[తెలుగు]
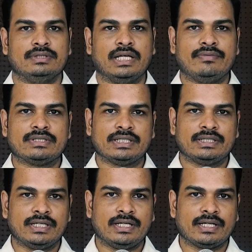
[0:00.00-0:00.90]

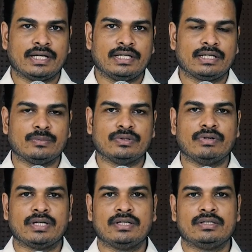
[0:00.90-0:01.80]
దైవశక్తి అనే కార్యక్రమం
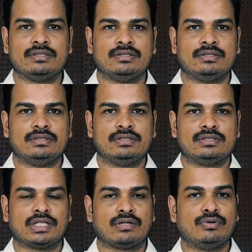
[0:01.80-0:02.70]
ద్వారా
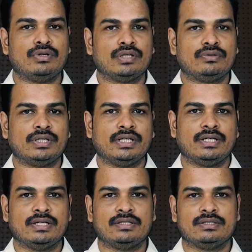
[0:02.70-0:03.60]
సర్వోన్నతుడైన
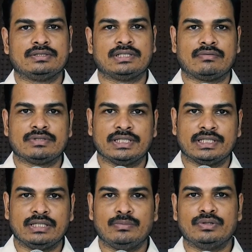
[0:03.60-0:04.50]

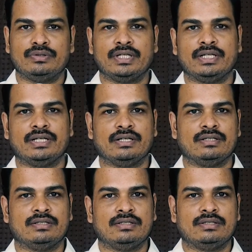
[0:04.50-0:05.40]
సర్వశక్తిమంతుడైన
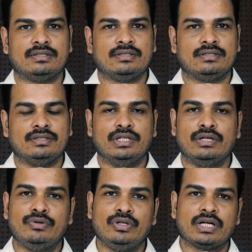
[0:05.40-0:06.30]

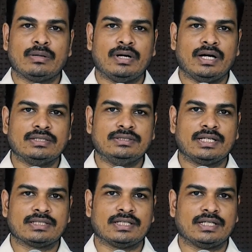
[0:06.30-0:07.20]
దేవుని యొక్క
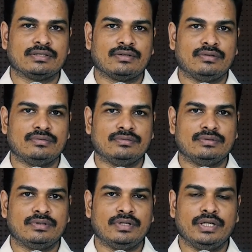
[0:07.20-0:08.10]
మహాజ్ఞాన సంగతులను
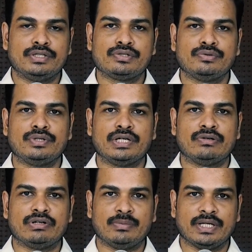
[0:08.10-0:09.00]

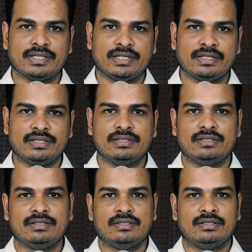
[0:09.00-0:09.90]
నేర్చుకుంటున్నటువంటి మీ అందరికీ
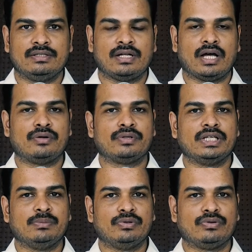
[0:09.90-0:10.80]
నా
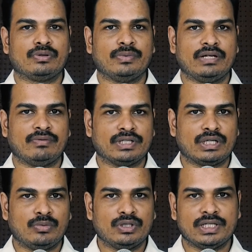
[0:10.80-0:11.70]
హృదయపూర్వకమైన
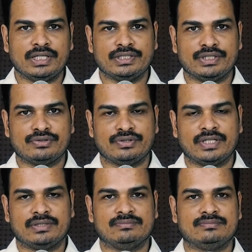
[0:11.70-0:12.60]
వందనములు తెలియజేయుచున్నాను